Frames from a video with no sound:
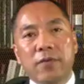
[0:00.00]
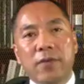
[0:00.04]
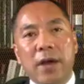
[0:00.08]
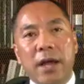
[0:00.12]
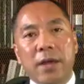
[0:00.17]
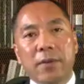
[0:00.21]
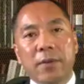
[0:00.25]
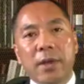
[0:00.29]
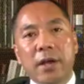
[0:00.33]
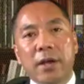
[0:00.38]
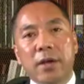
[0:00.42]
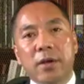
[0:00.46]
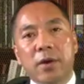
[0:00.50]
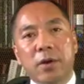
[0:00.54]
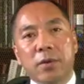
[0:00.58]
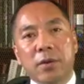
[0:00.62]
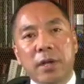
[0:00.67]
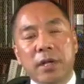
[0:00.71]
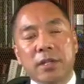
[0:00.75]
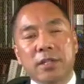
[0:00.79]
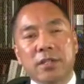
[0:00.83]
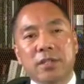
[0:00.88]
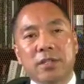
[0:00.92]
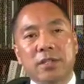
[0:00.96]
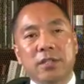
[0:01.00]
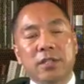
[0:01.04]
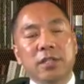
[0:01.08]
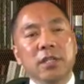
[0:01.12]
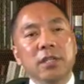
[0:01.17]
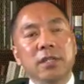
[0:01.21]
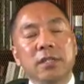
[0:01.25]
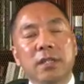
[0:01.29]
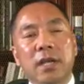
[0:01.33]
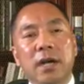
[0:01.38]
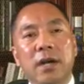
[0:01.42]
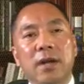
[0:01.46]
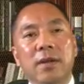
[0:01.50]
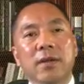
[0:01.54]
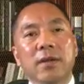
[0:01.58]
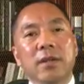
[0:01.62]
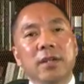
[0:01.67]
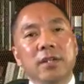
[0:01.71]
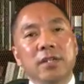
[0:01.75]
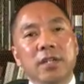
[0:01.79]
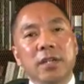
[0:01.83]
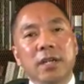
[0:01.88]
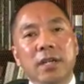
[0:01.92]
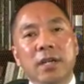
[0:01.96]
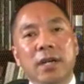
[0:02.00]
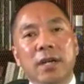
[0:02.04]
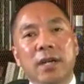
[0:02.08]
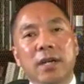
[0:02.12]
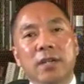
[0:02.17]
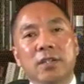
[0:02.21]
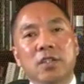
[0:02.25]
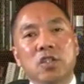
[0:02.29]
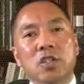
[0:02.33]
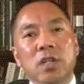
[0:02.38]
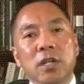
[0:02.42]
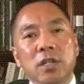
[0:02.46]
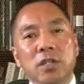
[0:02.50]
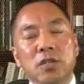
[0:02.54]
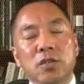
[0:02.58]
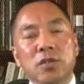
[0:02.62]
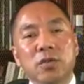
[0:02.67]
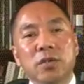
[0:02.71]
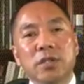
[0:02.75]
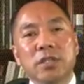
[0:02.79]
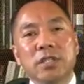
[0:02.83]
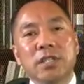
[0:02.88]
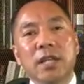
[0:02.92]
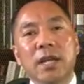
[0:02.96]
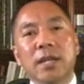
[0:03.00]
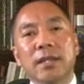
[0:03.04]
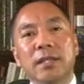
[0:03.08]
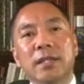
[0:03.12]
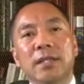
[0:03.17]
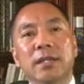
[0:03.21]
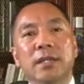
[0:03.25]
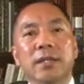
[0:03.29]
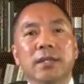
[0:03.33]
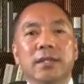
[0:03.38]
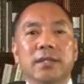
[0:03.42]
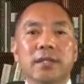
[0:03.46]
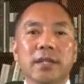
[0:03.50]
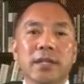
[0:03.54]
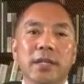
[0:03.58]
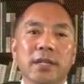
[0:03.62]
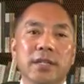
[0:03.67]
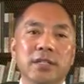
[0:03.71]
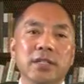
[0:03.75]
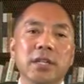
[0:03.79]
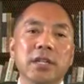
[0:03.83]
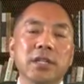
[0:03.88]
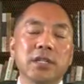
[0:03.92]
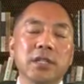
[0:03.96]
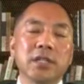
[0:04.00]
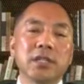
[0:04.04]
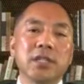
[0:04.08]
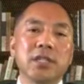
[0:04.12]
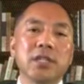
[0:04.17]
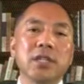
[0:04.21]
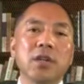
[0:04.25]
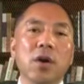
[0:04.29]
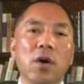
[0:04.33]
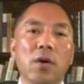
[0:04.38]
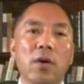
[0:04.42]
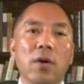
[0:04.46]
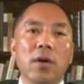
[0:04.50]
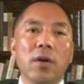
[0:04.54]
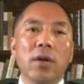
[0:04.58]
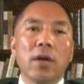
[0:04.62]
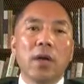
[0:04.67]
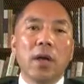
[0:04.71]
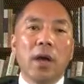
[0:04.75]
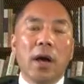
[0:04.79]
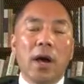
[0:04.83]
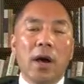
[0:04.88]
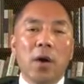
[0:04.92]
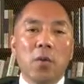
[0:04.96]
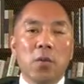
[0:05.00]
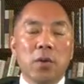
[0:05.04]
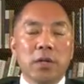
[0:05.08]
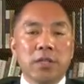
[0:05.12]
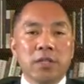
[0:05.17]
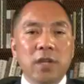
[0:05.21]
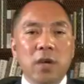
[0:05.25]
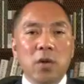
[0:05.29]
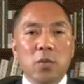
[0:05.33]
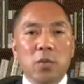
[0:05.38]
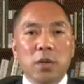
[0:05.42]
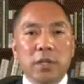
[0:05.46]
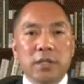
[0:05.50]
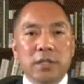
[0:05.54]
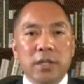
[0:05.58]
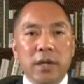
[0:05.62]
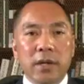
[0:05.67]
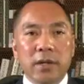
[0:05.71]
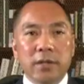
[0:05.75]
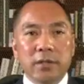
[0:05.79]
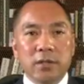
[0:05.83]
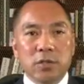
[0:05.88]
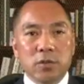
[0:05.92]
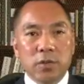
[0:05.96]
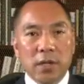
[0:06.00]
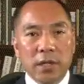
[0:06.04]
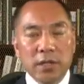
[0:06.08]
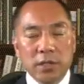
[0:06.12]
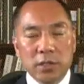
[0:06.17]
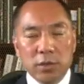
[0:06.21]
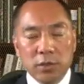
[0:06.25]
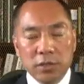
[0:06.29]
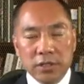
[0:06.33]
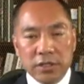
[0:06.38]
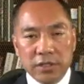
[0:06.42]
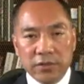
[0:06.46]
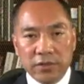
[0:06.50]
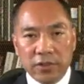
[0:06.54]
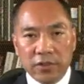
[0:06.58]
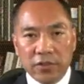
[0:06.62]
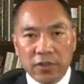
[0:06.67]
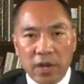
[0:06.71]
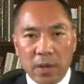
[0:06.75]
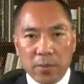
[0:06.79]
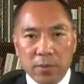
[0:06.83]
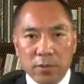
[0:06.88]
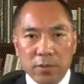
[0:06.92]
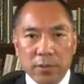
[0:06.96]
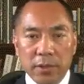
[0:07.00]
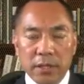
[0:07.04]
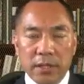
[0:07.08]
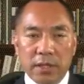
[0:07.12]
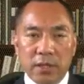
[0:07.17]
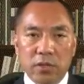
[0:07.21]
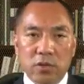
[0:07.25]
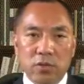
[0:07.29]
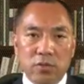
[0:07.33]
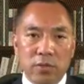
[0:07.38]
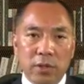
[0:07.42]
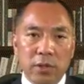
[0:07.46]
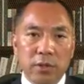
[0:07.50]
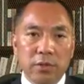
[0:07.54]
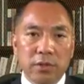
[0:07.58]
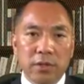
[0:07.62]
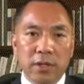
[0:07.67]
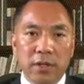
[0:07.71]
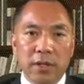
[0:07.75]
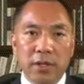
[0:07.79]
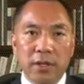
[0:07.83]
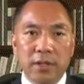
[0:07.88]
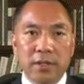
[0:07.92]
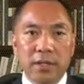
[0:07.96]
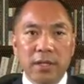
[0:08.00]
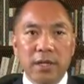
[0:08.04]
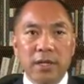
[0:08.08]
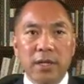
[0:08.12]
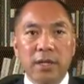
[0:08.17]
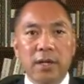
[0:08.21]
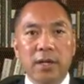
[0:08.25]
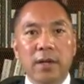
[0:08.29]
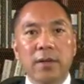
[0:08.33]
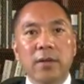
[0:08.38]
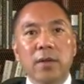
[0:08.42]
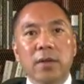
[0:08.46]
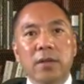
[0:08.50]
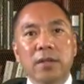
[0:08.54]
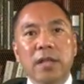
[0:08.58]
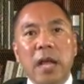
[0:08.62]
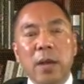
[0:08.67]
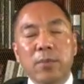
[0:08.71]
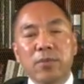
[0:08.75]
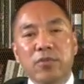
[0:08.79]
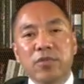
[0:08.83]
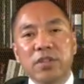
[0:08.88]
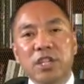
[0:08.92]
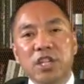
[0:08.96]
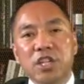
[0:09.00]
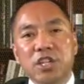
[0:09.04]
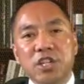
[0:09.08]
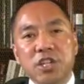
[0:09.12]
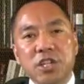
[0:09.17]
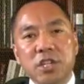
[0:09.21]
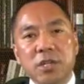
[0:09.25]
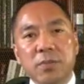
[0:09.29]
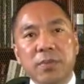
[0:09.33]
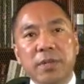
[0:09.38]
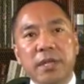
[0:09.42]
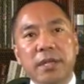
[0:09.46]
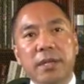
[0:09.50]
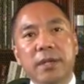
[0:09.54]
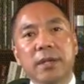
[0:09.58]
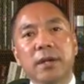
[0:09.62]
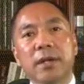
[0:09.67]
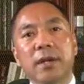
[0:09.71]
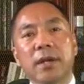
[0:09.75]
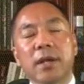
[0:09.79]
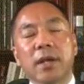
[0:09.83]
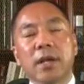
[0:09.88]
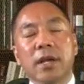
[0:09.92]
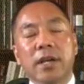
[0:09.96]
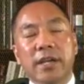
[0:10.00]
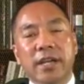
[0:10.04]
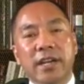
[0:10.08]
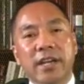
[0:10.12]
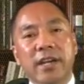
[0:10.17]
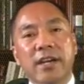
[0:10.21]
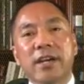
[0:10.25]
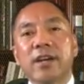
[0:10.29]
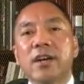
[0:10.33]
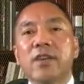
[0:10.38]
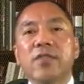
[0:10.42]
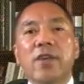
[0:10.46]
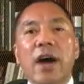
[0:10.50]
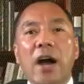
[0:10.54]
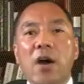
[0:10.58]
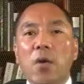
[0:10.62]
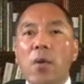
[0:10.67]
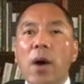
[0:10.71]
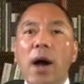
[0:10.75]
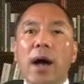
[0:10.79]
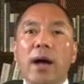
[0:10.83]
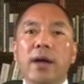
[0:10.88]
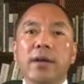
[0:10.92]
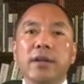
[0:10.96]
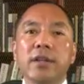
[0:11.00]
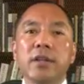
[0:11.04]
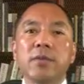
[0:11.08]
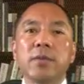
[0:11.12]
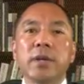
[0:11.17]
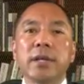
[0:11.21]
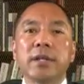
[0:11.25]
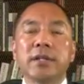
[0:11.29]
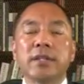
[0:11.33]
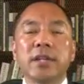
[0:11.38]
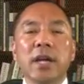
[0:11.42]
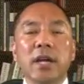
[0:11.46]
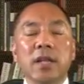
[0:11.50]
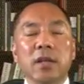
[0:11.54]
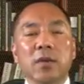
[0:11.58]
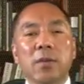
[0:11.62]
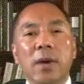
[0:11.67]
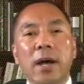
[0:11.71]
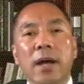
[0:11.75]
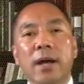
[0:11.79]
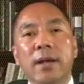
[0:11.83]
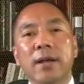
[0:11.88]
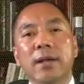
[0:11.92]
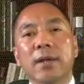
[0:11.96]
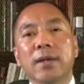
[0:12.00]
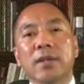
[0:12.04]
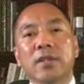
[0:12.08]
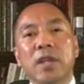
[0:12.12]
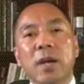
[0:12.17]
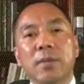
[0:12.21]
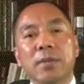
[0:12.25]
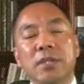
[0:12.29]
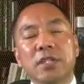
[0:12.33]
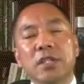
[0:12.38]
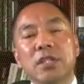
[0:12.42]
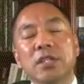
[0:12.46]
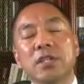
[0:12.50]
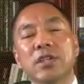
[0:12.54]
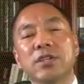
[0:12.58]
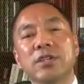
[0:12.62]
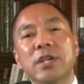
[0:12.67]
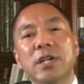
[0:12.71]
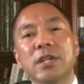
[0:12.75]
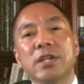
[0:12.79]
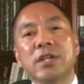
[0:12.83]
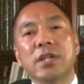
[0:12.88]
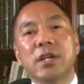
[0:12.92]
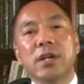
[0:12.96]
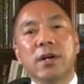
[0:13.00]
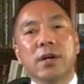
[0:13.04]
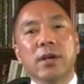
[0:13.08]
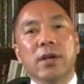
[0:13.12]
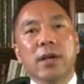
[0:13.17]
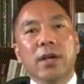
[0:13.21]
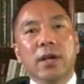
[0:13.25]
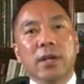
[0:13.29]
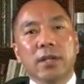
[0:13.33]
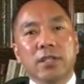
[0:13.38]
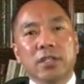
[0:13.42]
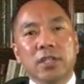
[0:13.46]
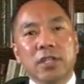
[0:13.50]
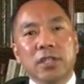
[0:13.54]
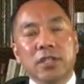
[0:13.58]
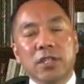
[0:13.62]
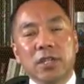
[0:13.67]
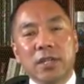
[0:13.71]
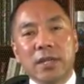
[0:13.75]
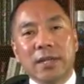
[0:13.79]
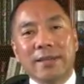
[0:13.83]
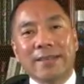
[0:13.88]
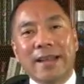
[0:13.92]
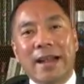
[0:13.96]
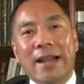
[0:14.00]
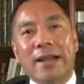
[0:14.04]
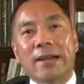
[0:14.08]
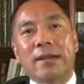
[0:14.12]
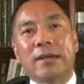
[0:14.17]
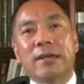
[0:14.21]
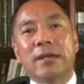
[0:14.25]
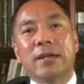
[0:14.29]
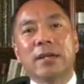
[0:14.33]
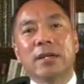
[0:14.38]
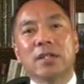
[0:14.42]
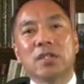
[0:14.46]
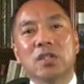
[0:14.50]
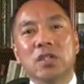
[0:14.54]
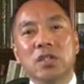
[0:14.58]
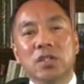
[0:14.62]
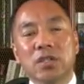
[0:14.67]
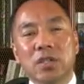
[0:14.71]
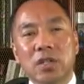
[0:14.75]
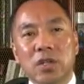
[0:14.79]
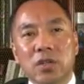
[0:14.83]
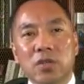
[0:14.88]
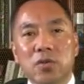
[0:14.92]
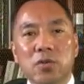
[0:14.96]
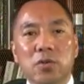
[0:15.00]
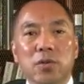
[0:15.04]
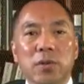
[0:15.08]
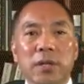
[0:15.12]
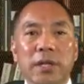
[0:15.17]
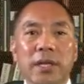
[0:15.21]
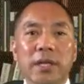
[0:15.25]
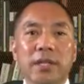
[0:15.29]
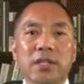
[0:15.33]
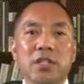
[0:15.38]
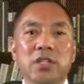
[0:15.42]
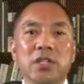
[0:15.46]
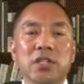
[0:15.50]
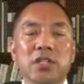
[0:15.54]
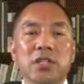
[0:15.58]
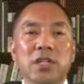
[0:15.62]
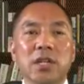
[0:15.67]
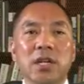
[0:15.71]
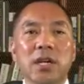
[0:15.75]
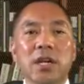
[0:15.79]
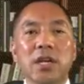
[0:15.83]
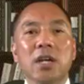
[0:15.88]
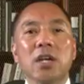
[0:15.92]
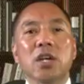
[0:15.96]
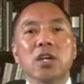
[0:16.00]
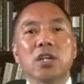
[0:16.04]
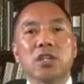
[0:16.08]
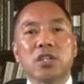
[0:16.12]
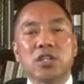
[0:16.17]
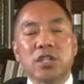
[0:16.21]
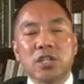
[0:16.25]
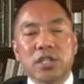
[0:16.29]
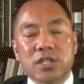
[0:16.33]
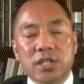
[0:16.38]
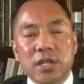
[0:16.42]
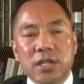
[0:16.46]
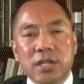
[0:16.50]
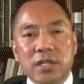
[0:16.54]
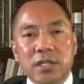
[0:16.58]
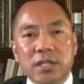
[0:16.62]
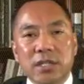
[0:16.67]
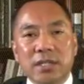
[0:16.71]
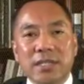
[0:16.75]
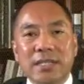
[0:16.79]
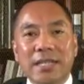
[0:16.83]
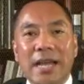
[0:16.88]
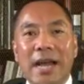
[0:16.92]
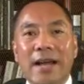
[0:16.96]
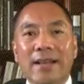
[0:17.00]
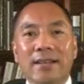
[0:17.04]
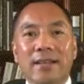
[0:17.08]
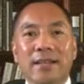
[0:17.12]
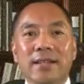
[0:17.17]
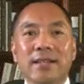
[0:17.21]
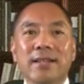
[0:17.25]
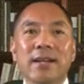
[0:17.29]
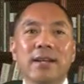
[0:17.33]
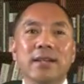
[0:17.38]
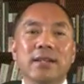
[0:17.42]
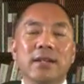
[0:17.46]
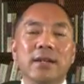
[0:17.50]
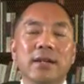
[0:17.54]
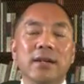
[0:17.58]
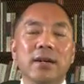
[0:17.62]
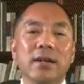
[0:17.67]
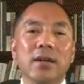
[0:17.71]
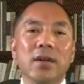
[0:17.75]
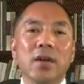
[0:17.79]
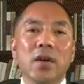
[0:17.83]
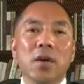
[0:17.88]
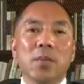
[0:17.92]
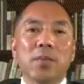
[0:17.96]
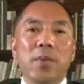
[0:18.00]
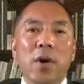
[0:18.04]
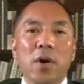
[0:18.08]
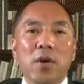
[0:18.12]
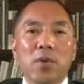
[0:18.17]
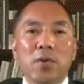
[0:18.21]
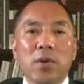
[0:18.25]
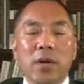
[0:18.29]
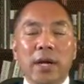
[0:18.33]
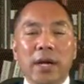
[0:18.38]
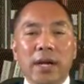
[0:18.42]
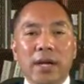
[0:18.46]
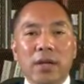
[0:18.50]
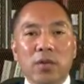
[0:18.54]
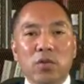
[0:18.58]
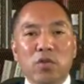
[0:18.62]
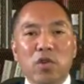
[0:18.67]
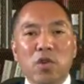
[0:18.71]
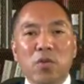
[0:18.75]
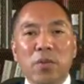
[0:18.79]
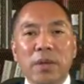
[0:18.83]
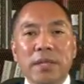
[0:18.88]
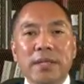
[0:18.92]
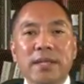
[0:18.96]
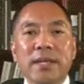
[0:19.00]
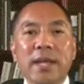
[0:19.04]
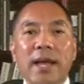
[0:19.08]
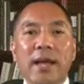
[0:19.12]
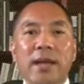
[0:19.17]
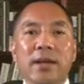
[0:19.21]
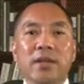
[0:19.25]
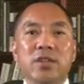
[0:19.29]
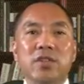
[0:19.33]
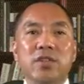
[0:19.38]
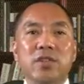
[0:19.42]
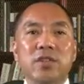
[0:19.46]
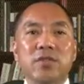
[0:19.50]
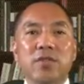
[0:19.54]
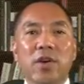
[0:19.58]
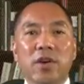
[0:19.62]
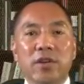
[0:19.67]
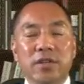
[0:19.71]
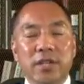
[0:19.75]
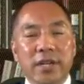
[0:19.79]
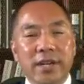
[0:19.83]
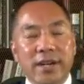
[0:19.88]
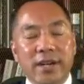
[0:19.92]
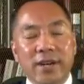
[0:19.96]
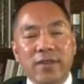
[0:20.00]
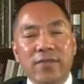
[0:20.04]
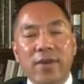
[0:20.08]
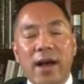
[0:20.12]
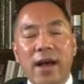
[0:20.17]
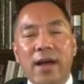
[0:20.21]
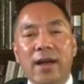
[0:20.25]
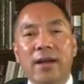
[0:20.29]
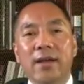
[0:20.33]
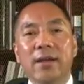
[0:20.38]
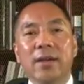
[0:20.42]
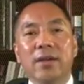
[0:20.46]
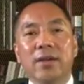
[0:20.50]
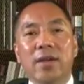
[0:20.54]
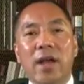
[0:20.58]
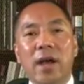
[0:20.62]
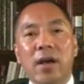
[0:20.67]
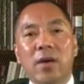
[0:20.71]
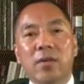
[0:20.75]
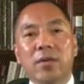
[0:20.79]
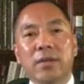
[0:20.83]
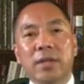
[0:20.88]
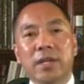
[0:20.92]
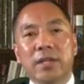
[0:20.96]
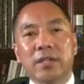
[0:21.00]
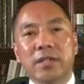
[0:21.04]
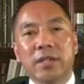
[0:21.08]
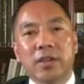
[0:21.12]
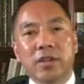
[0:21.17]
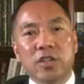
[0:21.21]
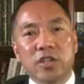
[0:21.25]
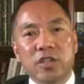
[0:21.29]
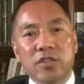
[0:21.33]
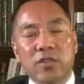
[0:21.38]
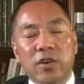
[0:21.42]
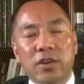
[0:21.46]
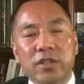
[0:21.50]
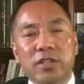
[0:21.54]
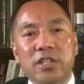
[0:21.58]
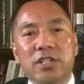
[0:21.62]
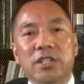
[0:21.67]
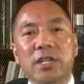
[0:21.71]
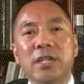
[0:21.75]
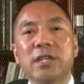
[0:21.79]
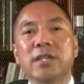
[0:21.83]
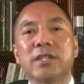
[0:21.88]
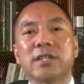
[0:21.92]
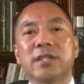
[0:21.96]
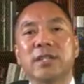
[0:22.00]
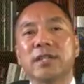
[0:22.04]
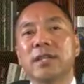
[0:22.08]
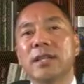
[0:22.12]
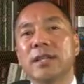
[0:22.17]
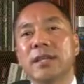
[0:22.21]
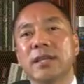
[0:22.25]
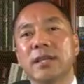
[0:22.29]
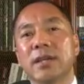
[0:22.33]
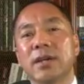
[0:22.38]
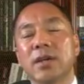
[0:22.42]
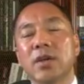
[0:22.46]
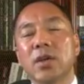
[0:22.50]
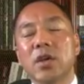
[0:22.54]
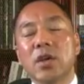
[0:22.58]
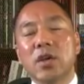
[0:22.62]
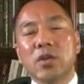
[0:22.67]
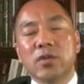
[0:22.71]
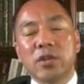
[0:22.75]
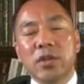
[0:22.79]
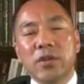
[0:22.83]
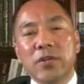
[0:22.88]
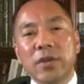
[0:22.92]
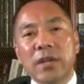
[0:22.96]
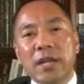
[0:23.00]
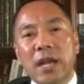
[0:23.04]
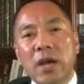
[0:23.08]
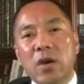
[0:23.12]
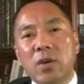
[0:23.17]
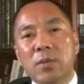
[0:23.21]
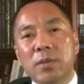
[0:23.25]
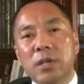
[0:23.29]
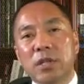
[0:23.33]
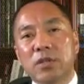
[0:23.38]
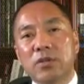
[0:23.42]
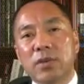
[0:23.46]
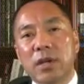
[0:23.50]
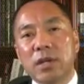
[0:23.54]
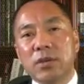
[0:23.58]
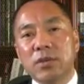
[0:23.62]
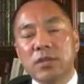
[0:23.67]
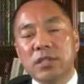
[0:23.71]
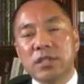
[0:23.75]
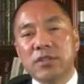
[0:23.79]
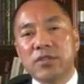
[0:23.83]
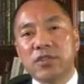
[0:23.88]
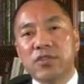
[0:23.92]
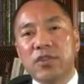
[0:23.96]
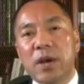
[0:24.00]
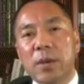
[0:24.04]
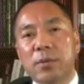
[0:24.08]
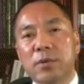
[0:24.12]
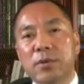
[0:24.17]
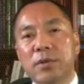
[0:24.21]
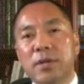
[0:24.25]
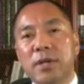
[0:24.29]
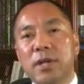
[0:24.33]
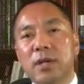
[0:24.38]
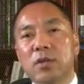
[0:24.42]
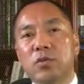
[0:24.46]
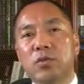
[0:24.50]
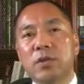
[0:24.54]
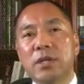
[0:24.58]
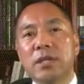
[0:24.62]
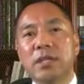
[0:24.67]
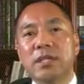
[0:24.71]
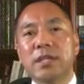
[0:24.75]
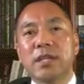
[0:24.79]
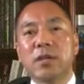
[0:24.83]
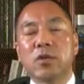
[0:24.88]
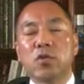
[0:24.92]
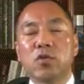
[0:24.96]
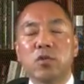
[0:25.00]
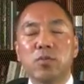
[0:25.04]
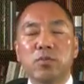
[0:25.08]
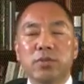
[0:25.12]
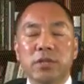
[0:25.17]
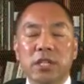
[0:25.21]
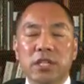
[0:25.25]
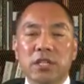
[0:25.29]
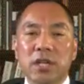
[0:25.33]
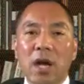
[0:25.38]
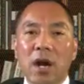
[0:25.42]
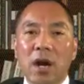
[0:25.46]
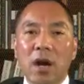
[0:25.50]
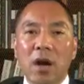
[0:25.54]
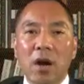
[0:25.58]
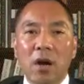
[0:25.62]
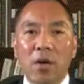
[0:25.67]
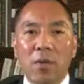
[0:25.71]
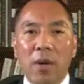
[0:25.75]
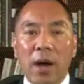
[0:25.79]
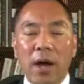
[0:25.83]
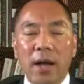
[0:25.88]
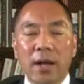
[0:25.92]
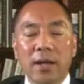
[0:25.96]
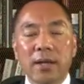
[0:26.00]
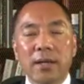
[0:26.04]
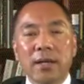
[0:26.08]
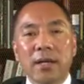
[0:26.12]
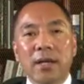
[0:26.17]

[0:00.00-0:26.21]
法院高院指定的这个证据鉴定这个认证机构。啊，我将我将全球新闻发布会的所有的这个大部分的视频给合法化，因为这样的话，他们进行认证，进行了打格，进行了处理，进行了是真是假的认证，包括了很多文件是否是合法，然后呢，这个是否是真实的认定。所以未来我们的全球新闻发布会上，对一些公布的账号啊、